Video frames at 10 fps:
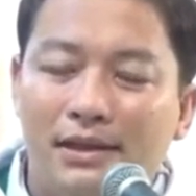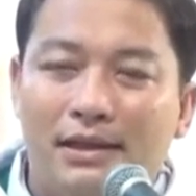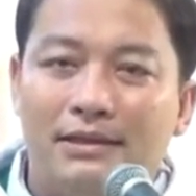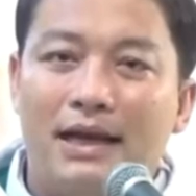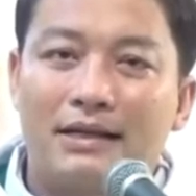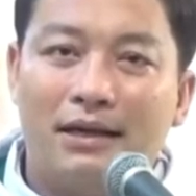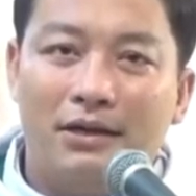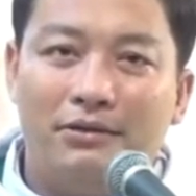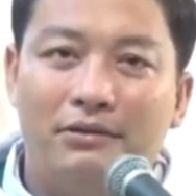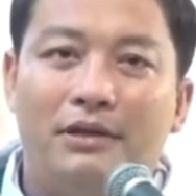Gia
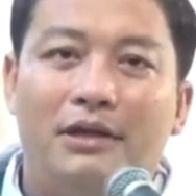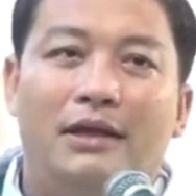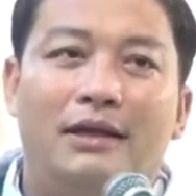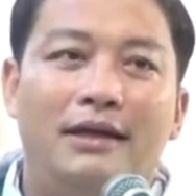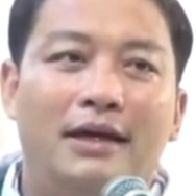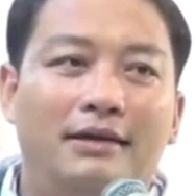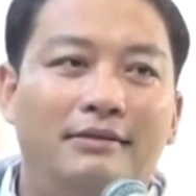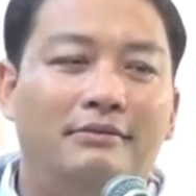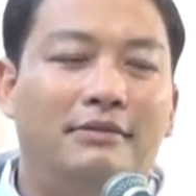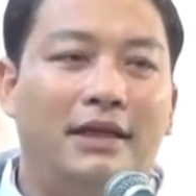kêu
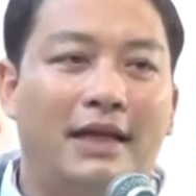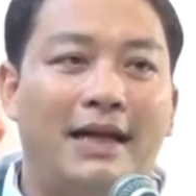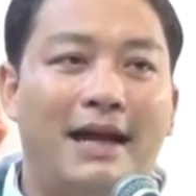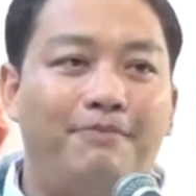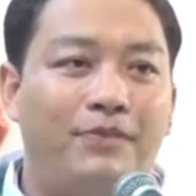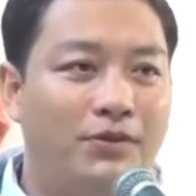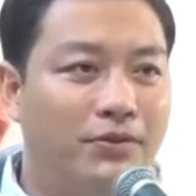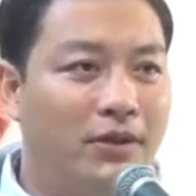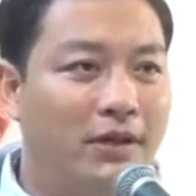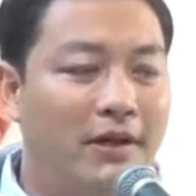đến để gặp
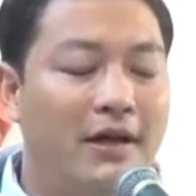Chúa,